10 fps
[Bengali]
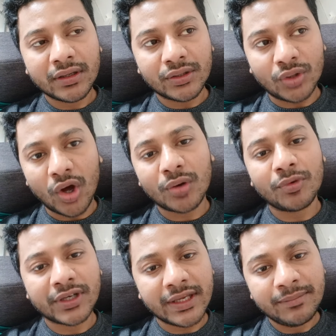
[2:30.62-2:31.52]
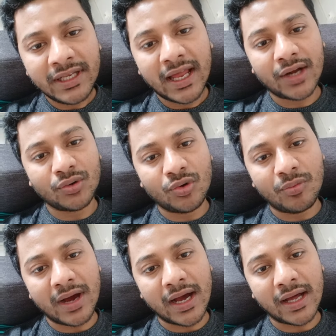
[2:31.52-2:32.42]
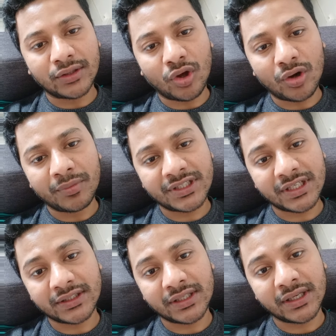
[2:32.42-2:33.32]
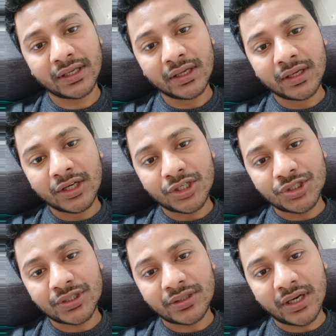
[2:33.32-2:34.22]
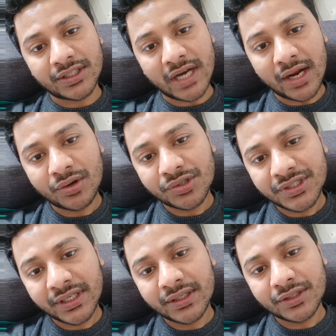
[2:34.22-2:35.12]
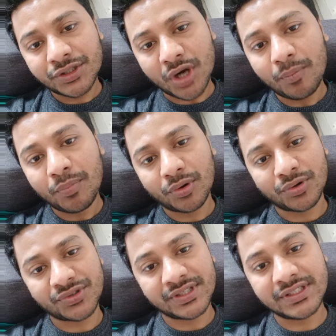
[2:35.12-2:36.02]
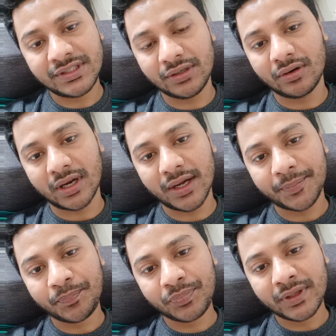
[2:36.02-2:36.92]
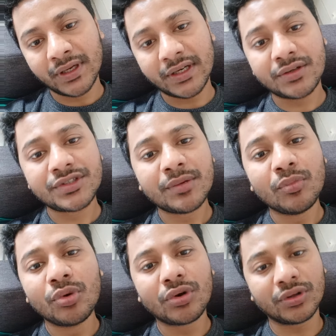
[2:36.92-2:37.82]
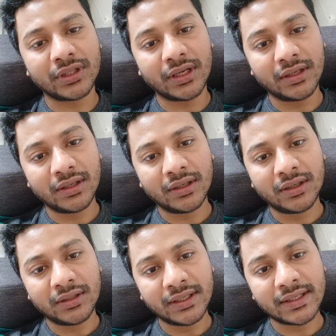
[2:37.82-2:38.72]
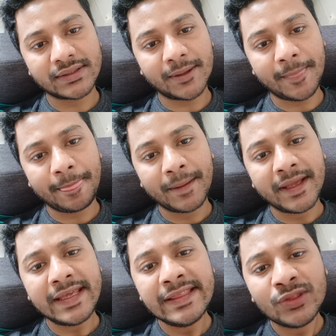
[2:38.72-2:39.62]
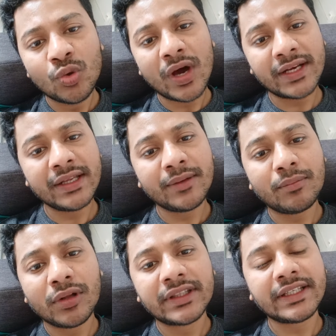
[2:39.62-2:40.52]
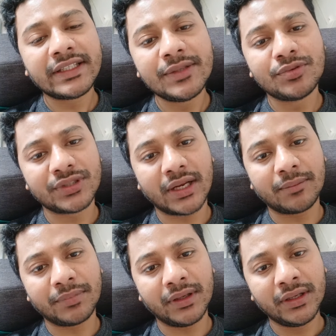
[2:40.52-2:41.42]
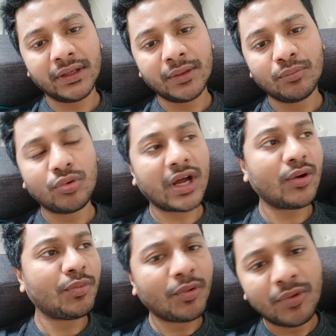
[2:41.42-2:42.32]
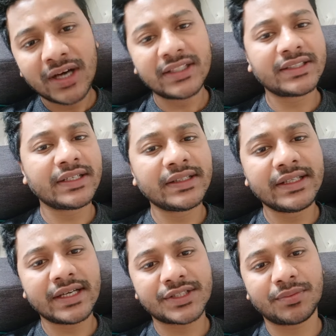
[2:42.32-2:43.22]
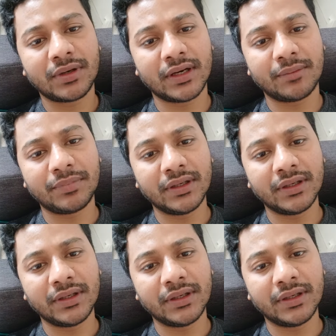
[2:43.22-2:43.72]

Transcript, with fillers: ধর্মকে মিলানো বা ধর্মের সাথে সাংঘর্ষিক সম্পর্ক সৃষ্টি করা এটা হচ্ছে মূর্খতা ঠিক আছে হিন্দুয়ানি বলতে কি বোঝেন আপনি পুরা উপমহাদেশের ইতিহাস পড়েন আপনি